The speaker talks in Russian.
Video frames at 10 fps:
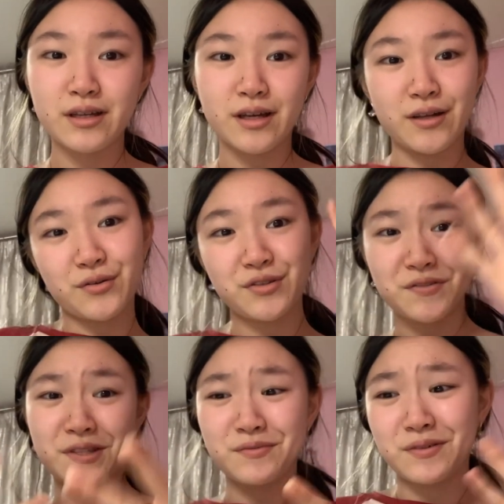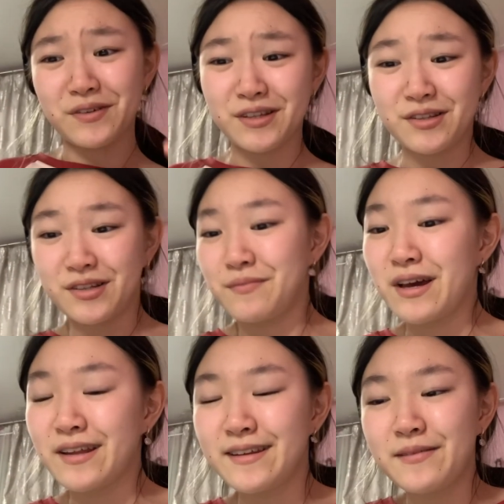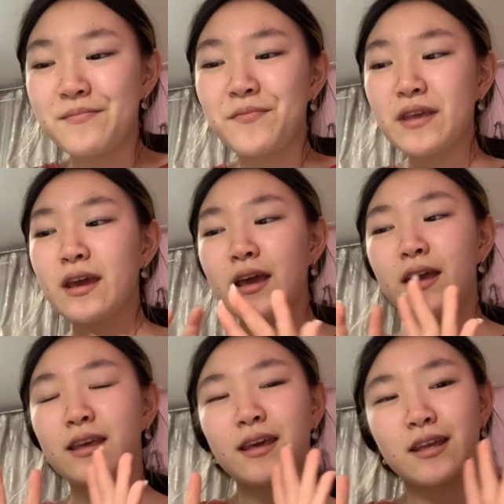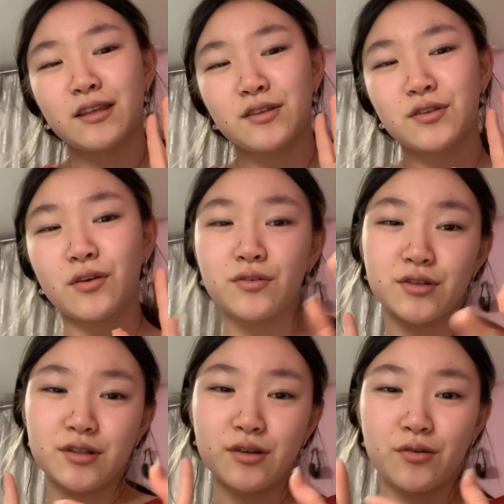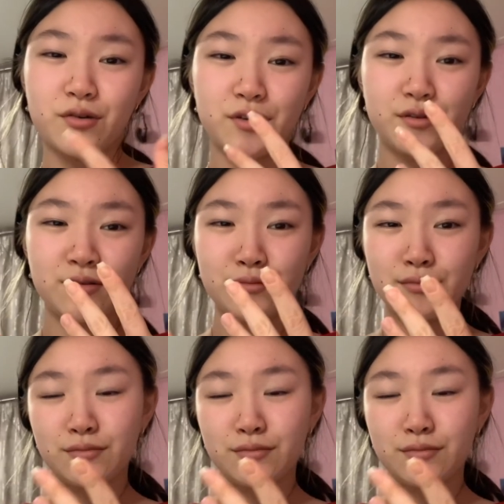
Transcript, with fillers: Короче, всем привет, ребята. И это тоже такой